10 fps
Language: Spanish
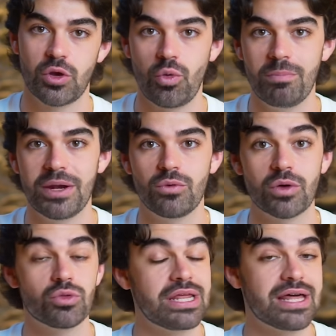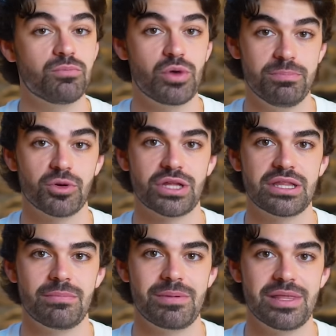cumplen una utilidad muy
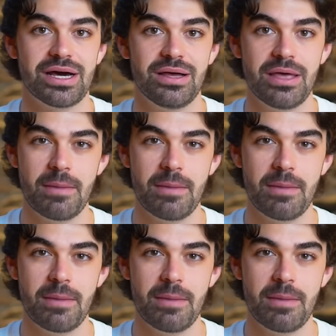importante en mi vida,